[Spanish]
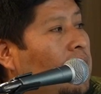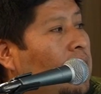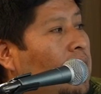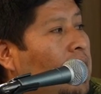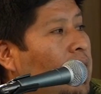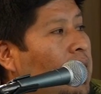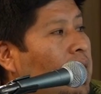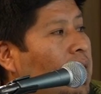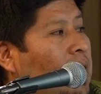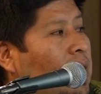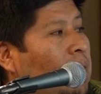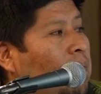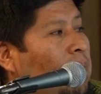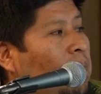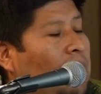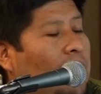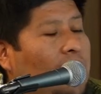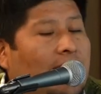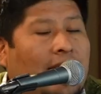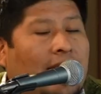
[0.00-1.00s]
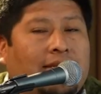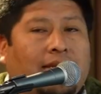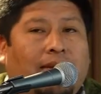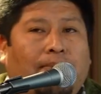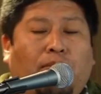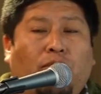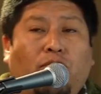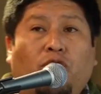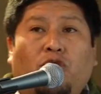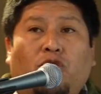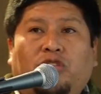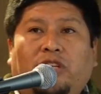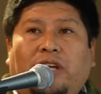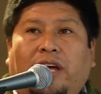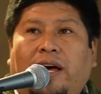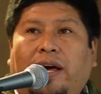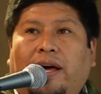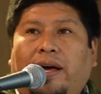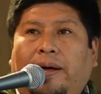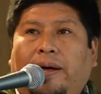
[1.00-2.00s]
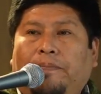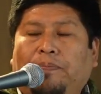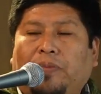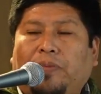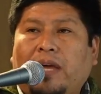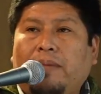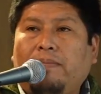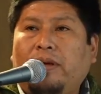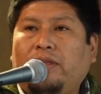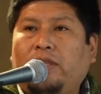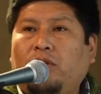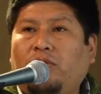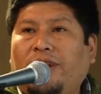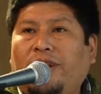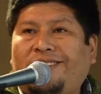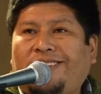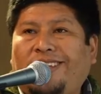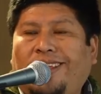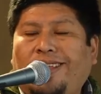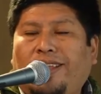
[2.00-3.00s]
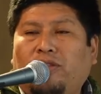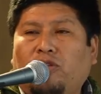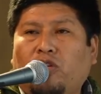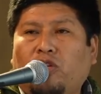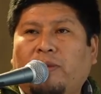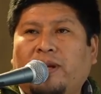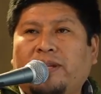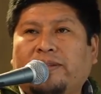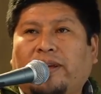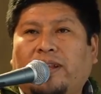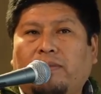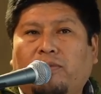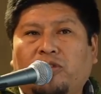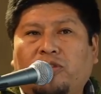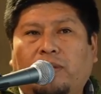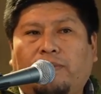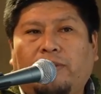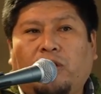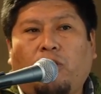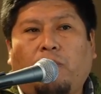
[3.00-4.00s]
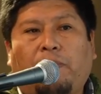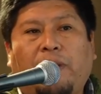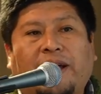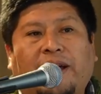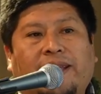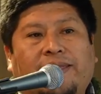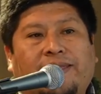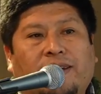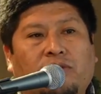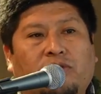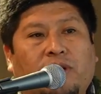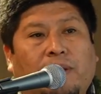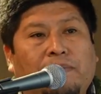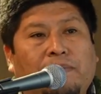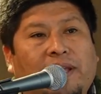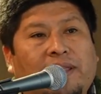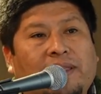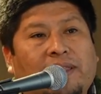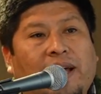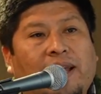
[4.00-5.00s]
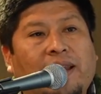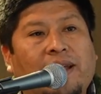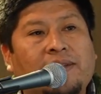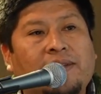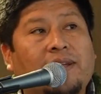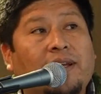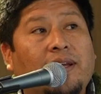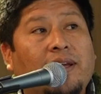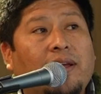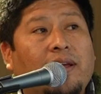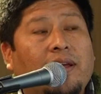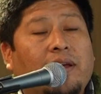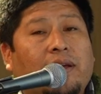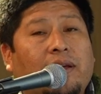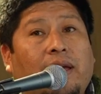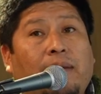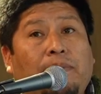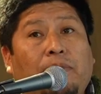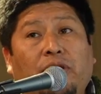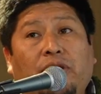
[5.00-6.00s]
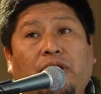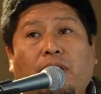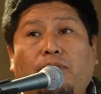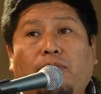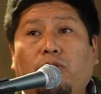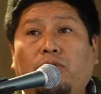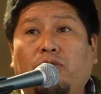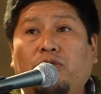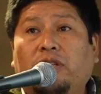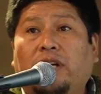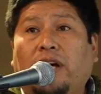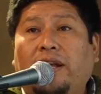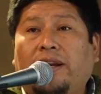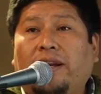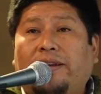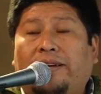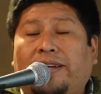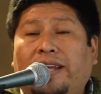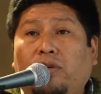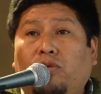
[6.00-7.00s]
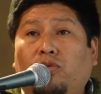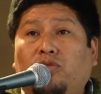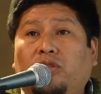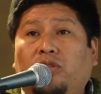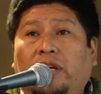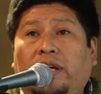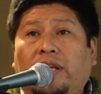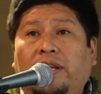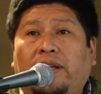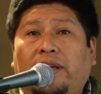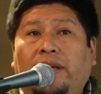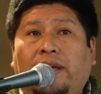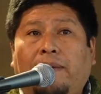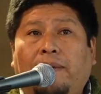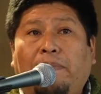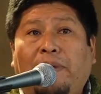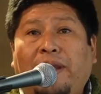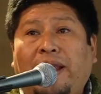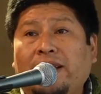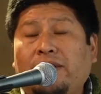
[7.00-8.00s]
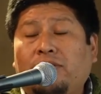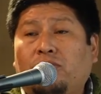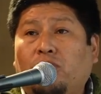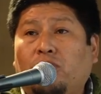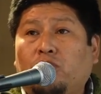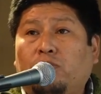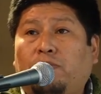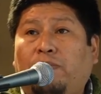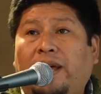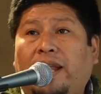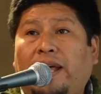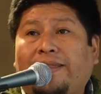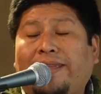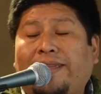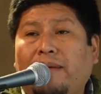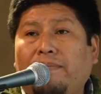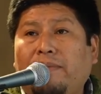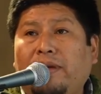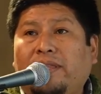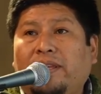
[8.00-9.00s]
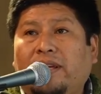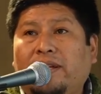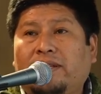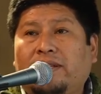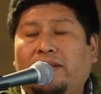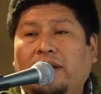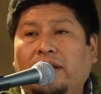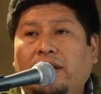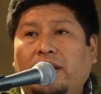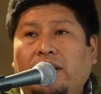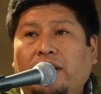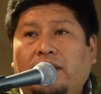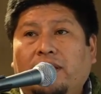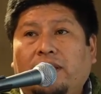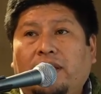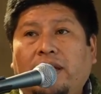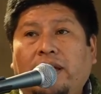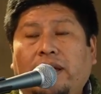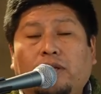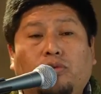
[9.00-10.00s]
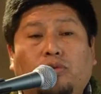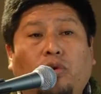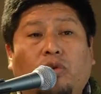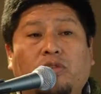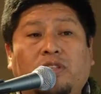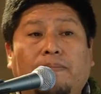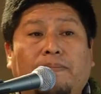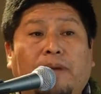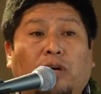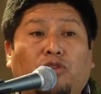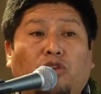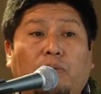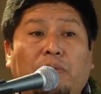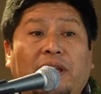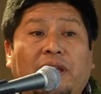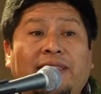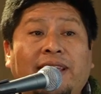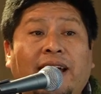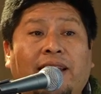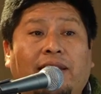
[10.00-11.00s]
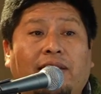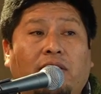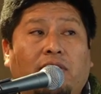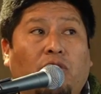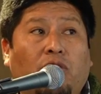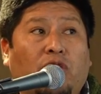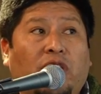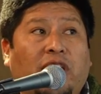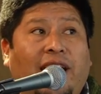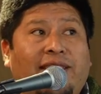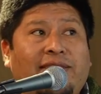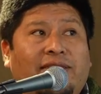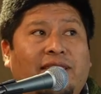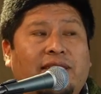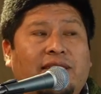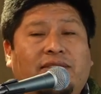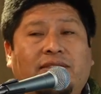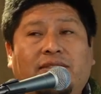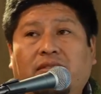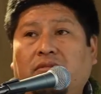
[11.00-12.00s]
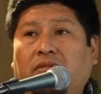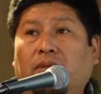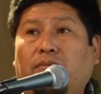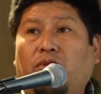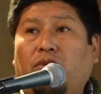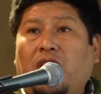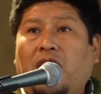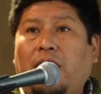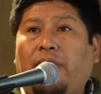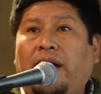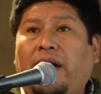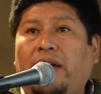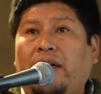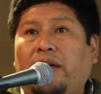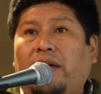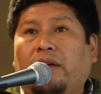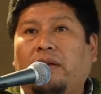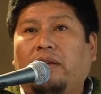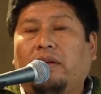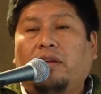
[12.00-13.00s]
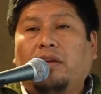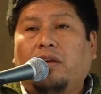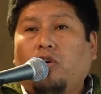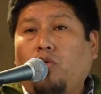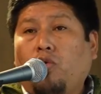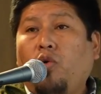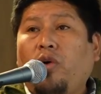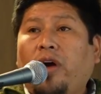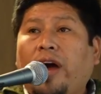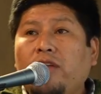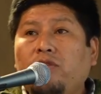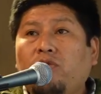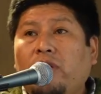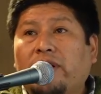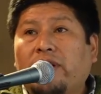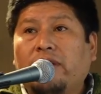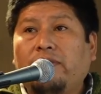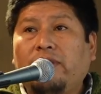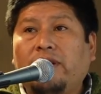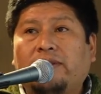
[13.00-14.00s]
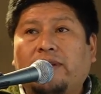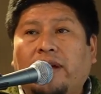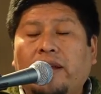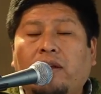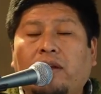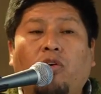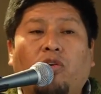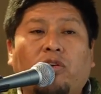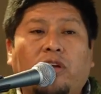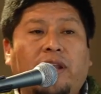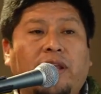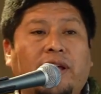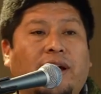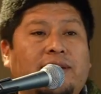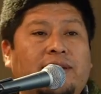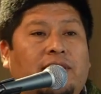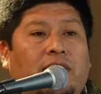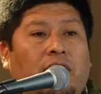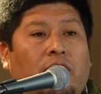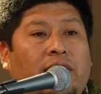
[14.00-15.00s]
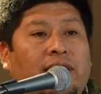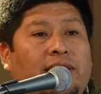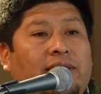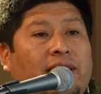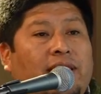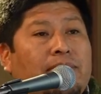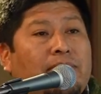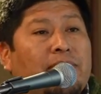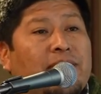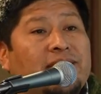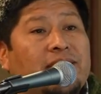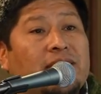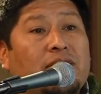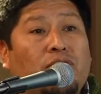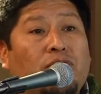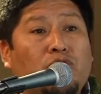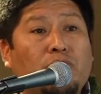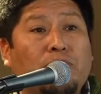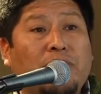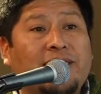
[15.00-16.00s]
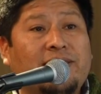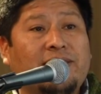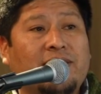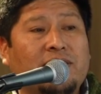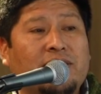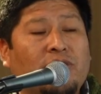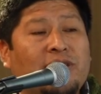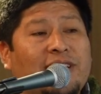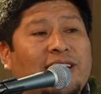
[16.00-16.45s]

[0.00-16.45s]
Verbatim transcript: Eh, hace poco se ha emitido una serie de normas que le hemos llamado paquetazos ambientales que, por ejemplo, buscan reducir eh, plazos para trámites de estudios de impacto ambiental. Lo que antes demoraba en un año en revisar, lo quieren hacer ahora en tres meses, dos meses, ¿no?